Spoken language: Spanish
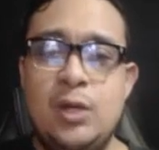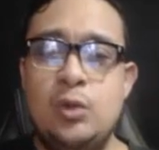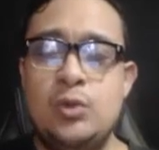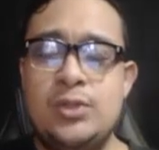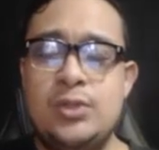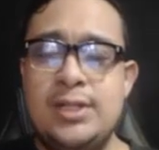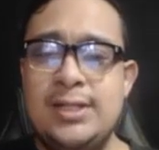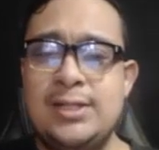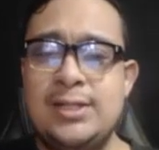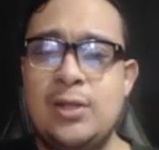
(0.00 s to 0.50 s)

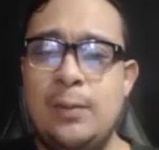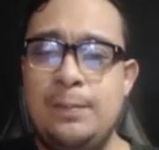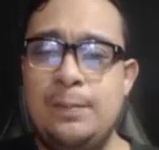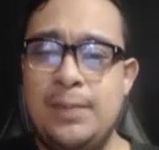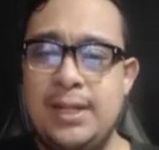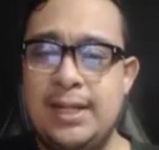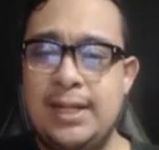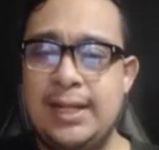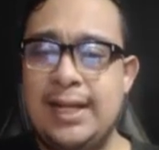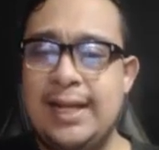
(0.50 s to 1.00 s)
¿Ustedes qué
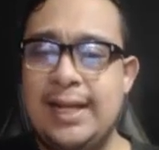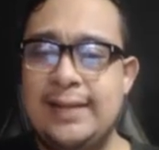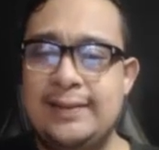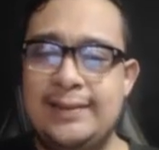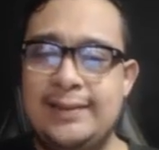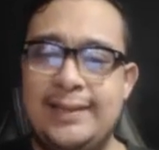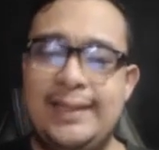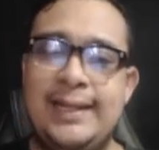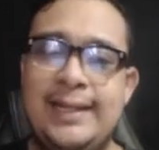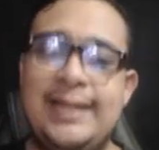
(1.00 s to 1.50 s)
opinan
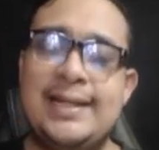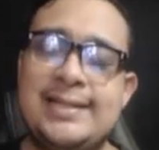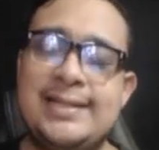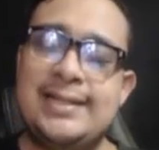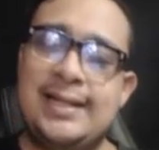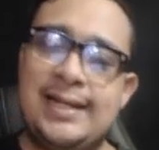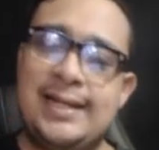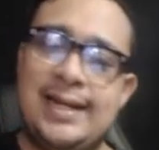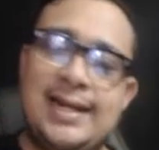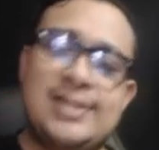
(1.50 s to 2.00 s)
ante las
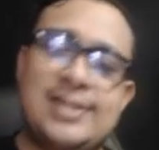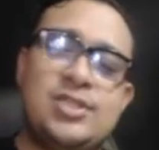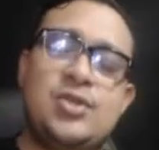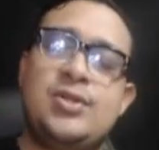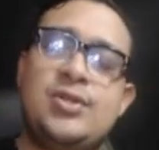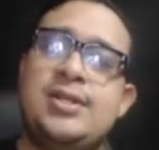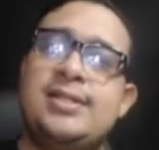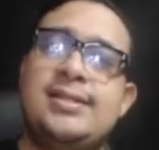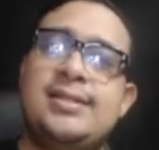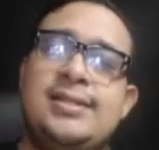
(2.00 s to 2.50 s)

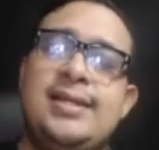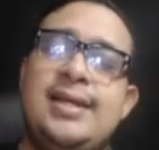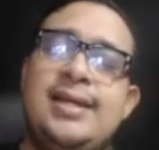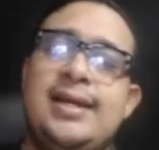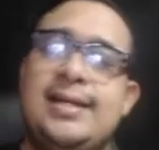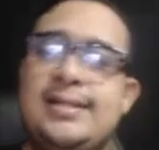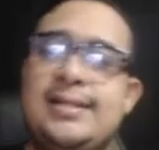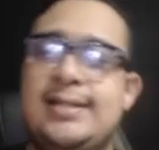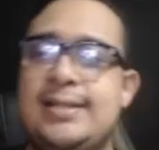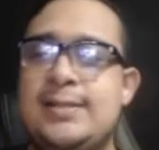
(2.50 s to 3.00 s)
declaraciones
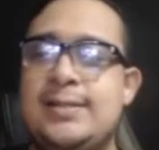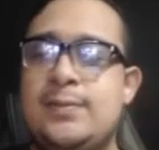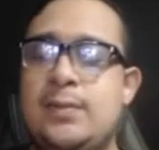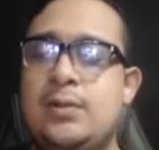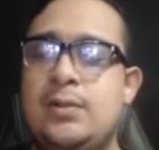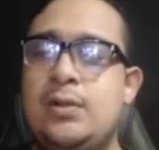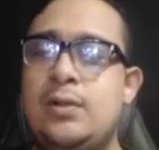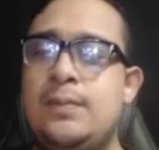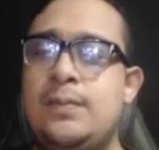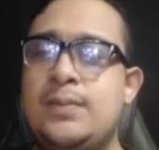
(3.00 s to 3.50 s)
de Andrés
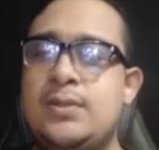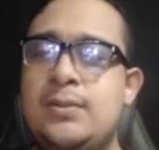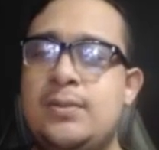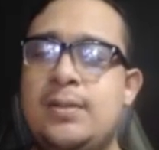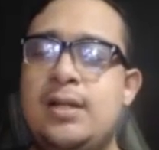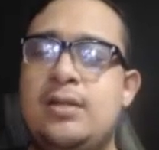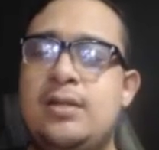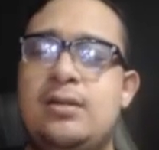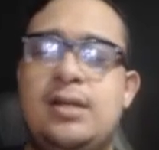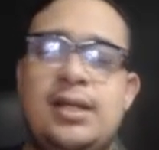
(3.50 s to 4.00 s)
Manuel López
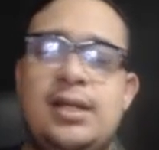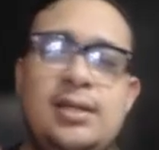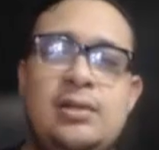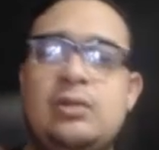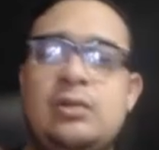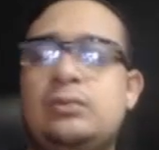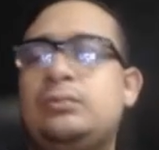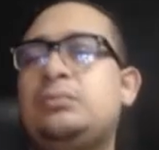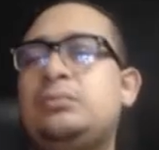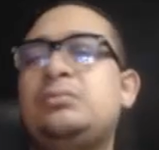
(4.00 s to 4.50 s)
Obrador que
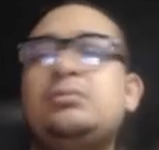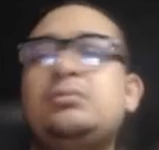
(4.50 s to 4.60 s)
dijo,